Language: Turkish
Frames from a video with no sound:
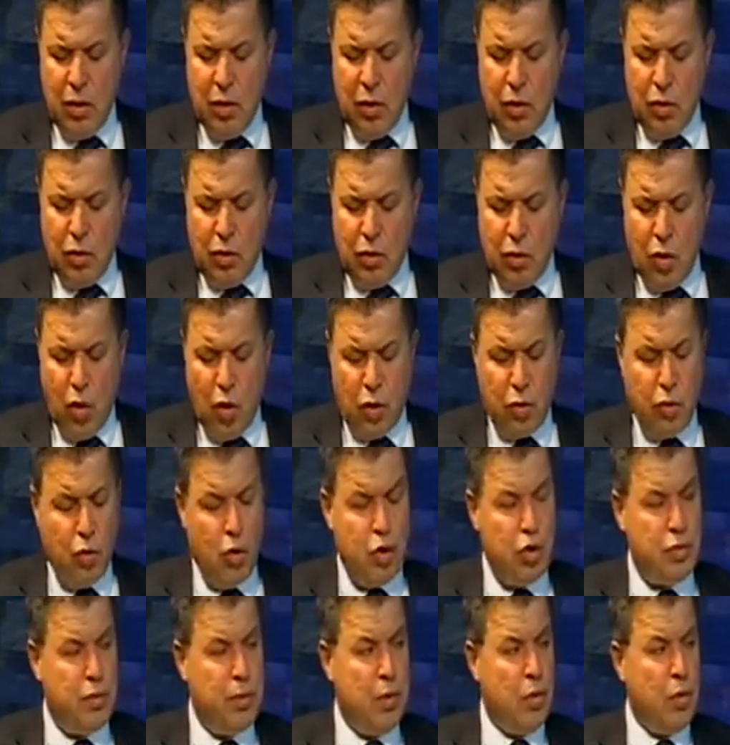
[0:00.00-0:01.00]
4
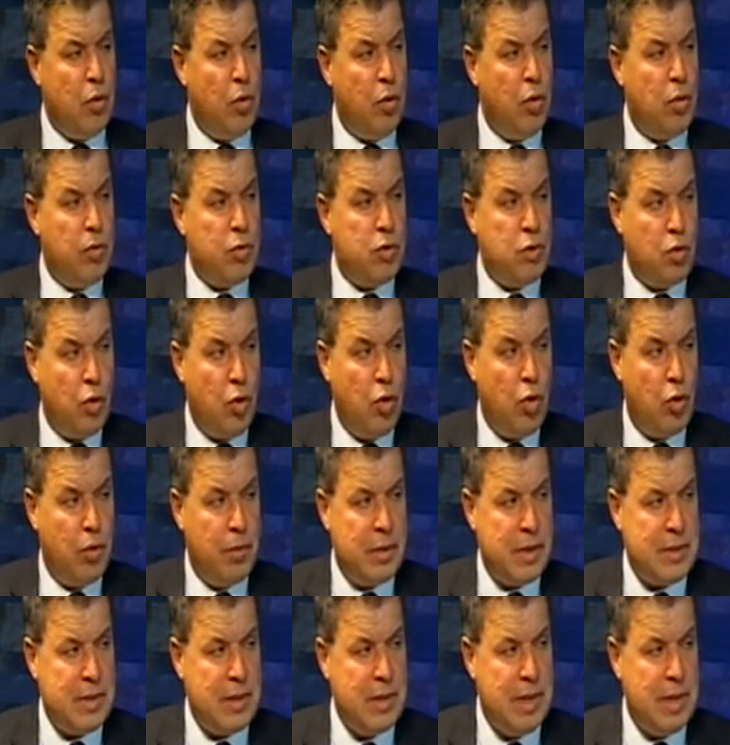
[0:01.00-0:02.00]
3 bir olumsuz oy
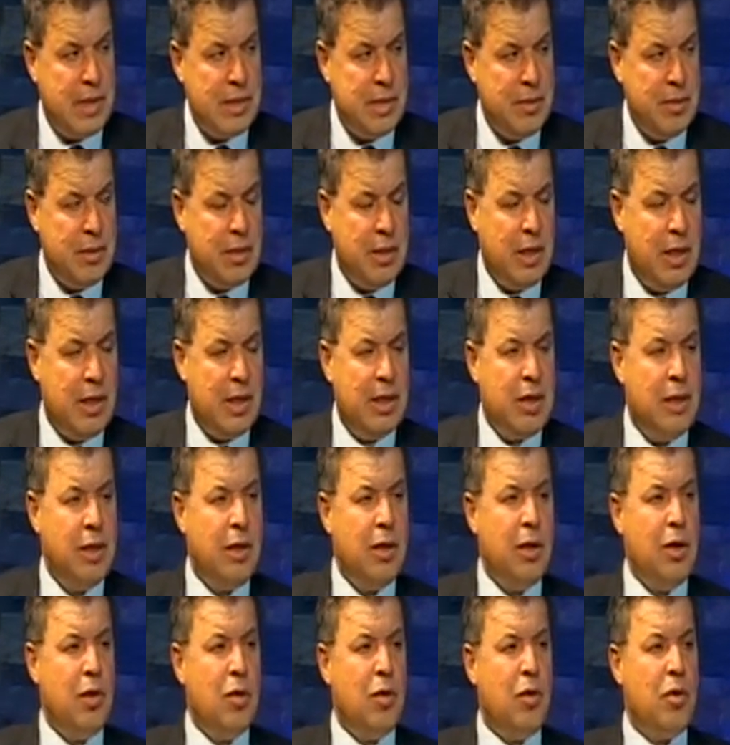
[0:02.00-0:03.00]
olması lazım ki yani
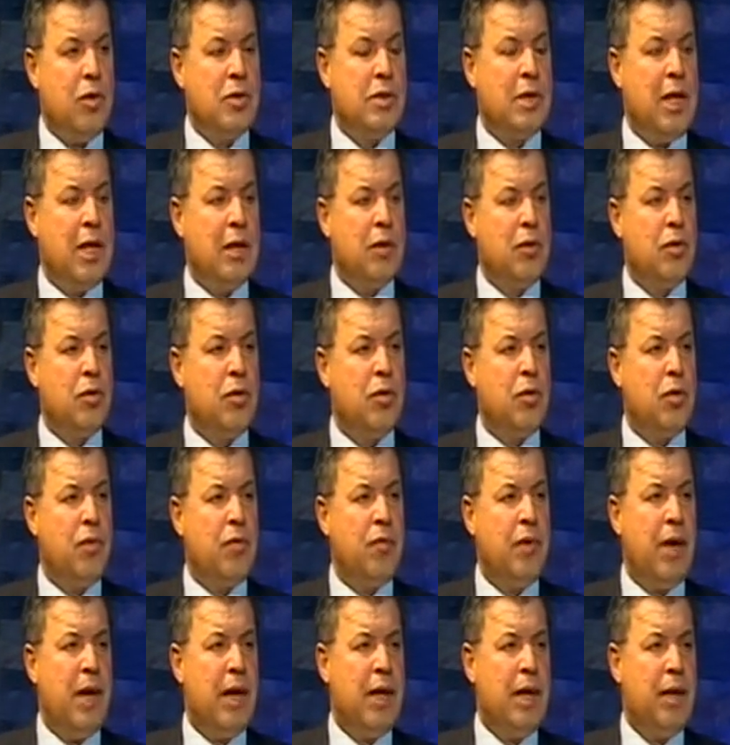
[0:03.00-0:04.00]
o zaman durum
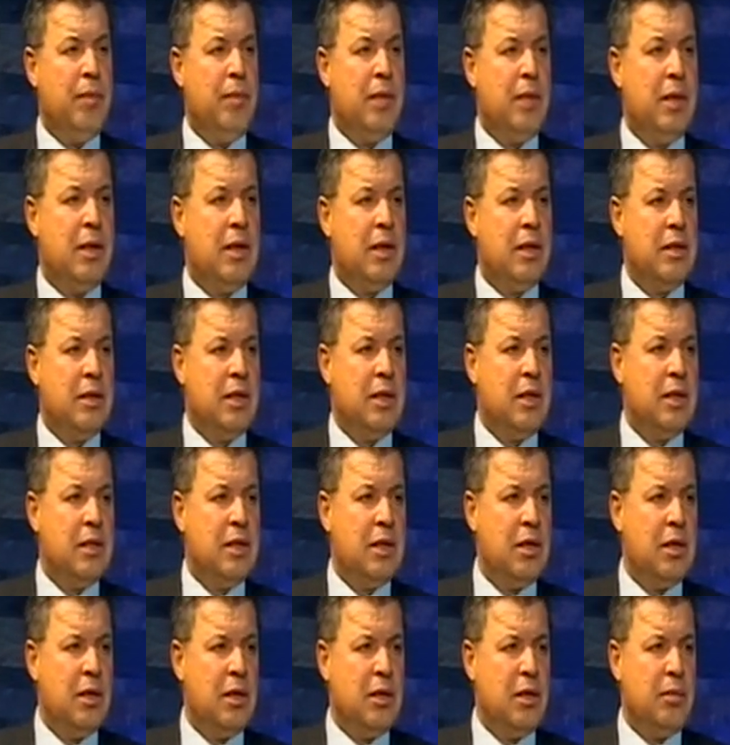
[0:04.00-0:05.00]
valiye bildirilecek
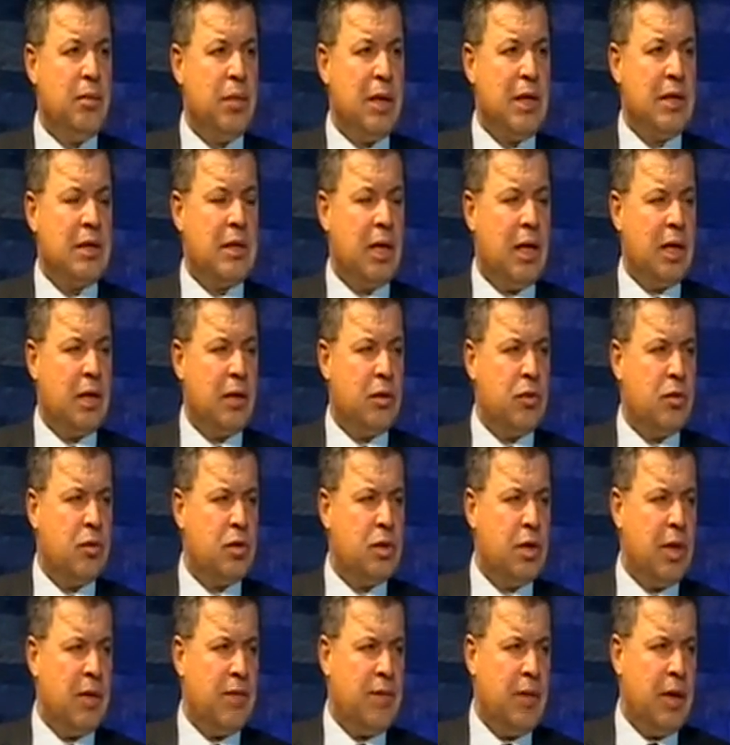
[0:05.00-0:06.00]
işte başkanlık
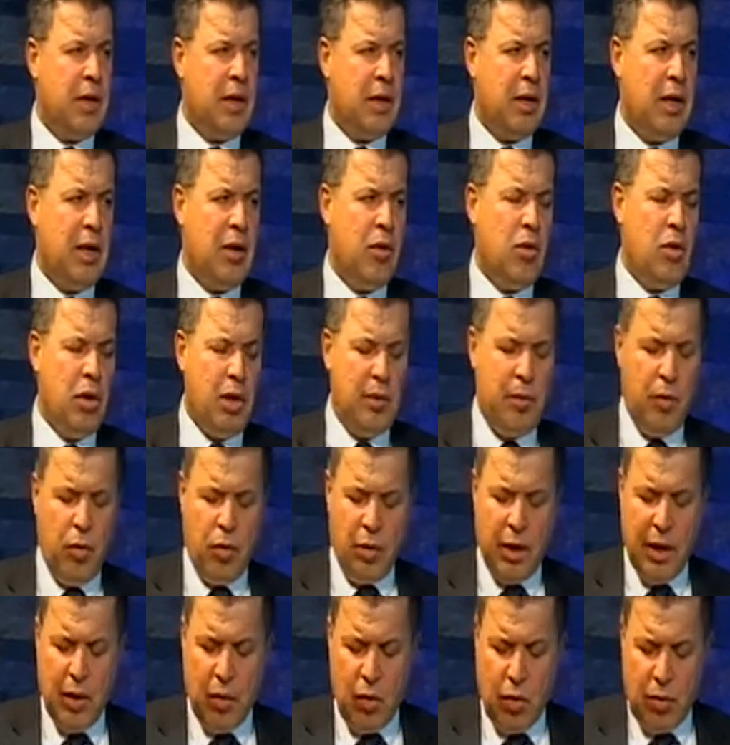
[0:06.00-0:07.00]
düşecek falan yani öyle bir
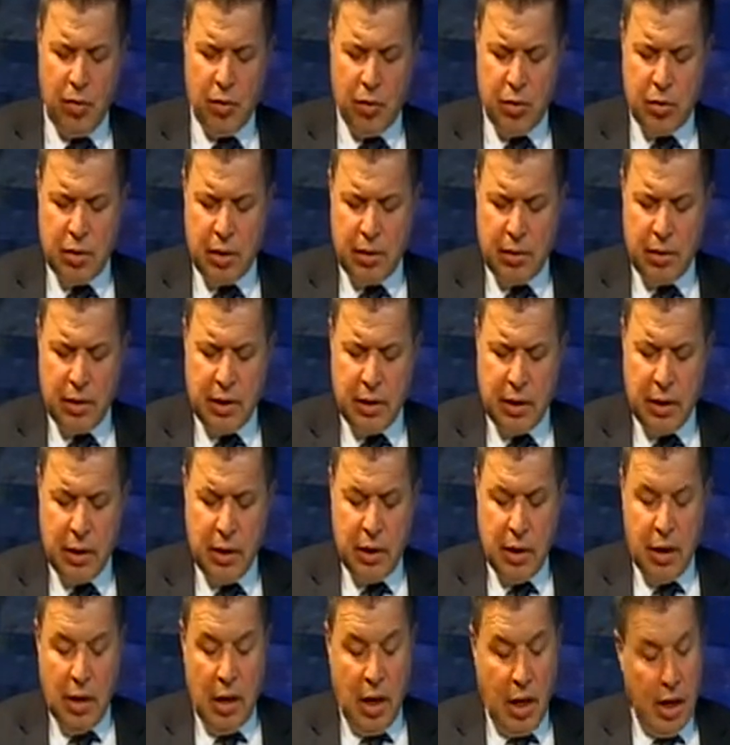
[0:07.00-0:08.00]
oran olmuyor tabii ki.
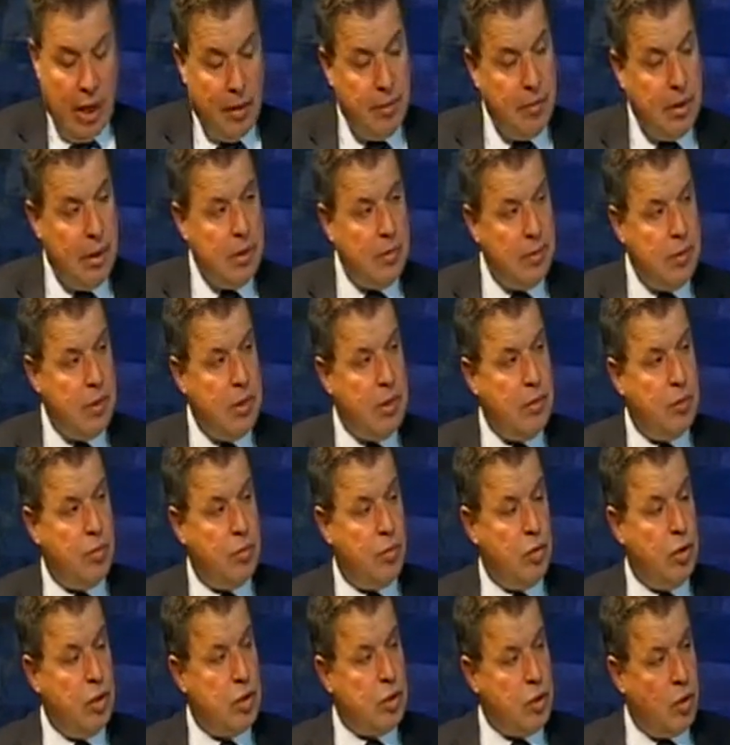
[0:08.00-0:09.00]
Ama
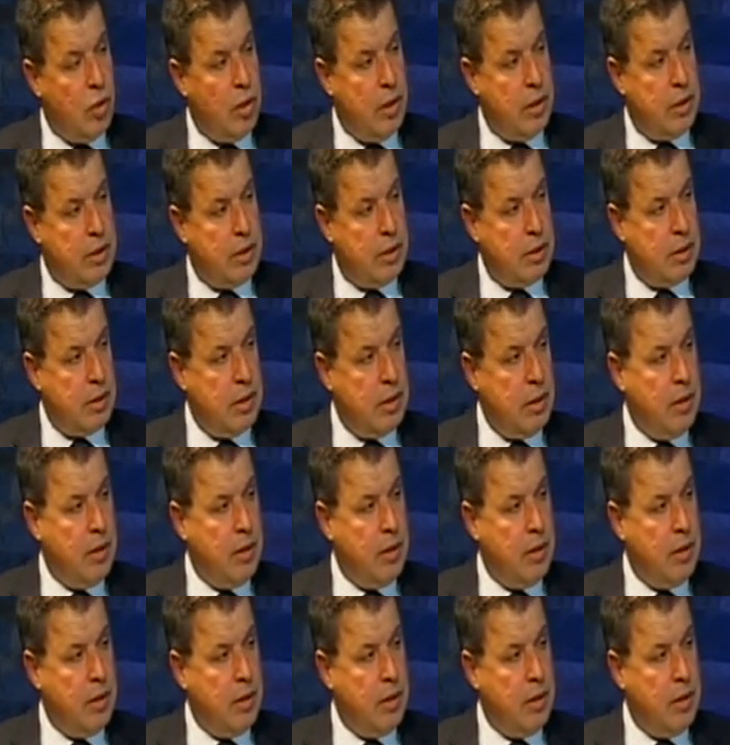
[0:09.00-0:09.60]
bu iş öyledir.